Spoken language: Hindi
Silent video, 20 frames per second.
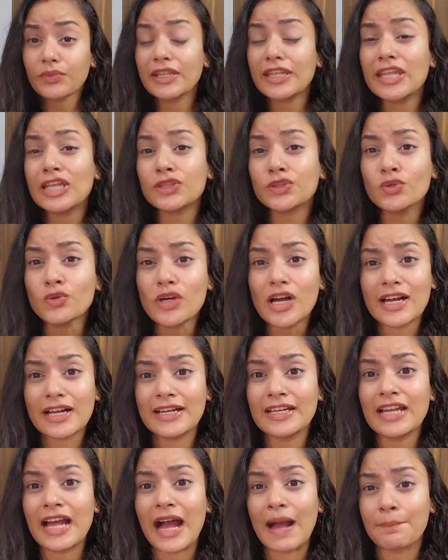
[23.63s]
एक तो
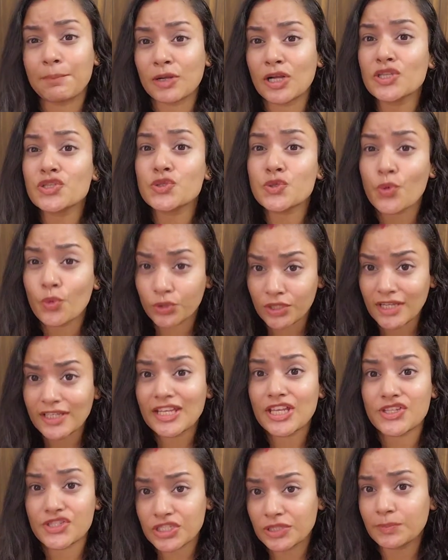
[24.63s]
अगर आपका छोटा
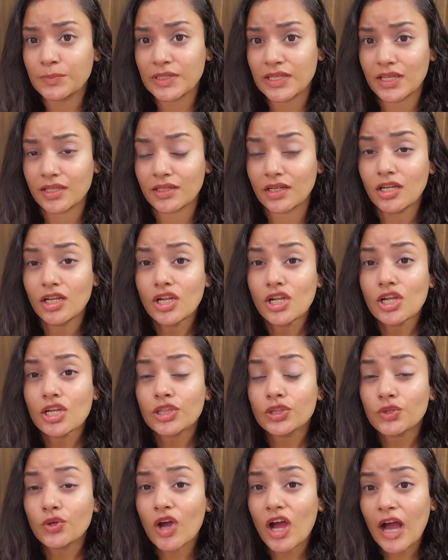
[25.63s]
किचन भी है ना
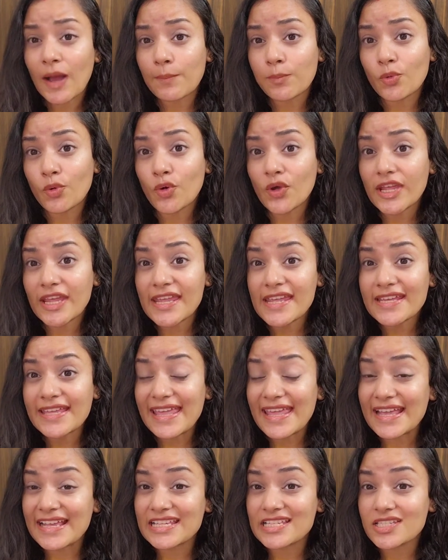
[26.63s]
तो आपको एक
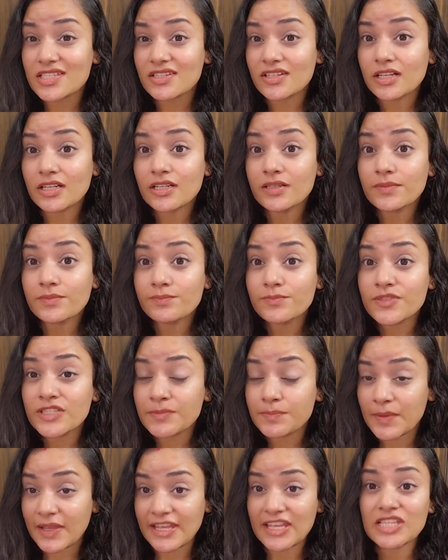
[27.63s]
एक्स्ट्रा
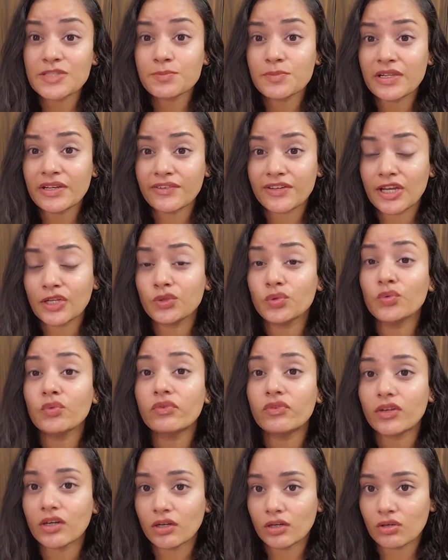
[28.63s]
स्पेस मिल रहा है टू
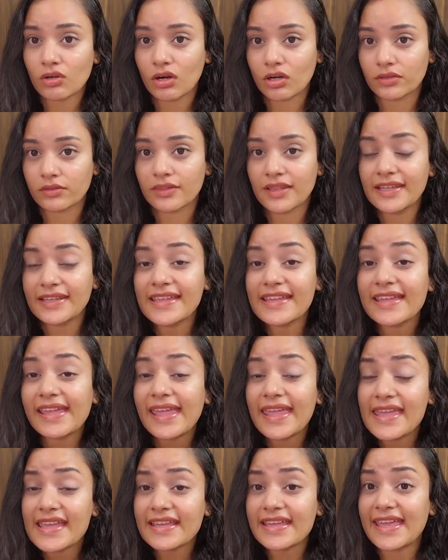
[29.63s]
वर्क ऑन लाइक
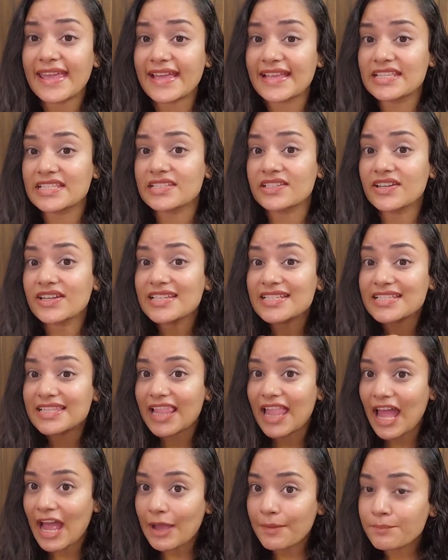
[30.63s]
एक एक्स्ट्रा
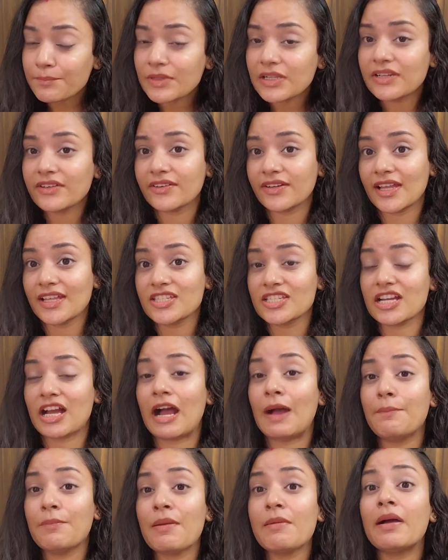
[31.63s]
स्लैब मिल रहा है
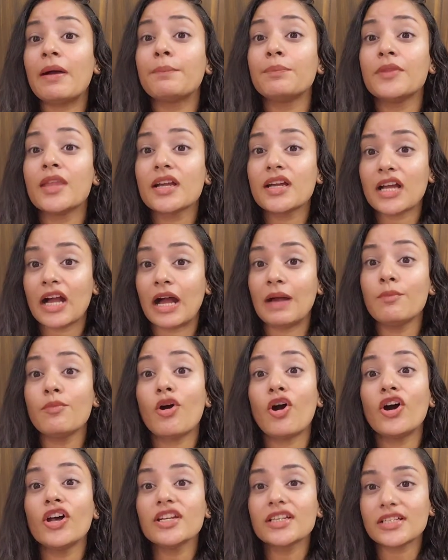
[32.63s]
जहां पे आप अपना काम
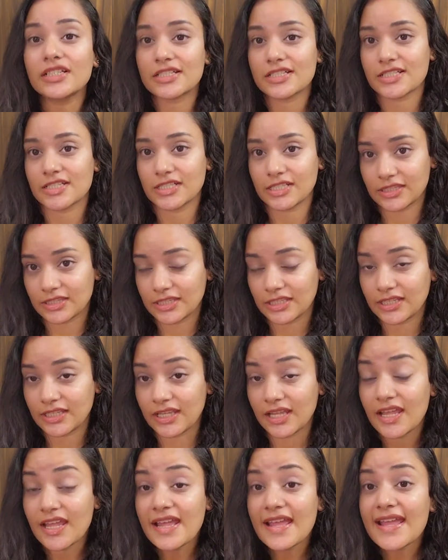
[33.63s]
और कर सकते
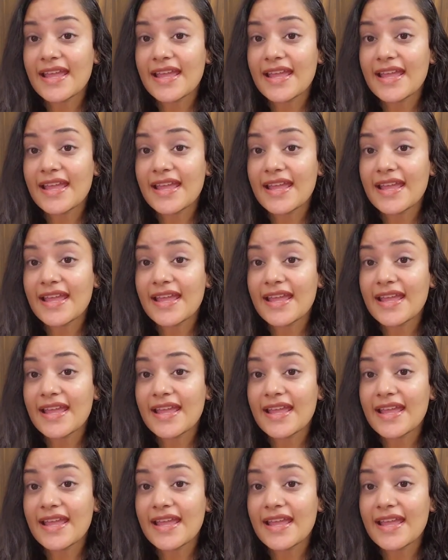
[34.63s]
हैं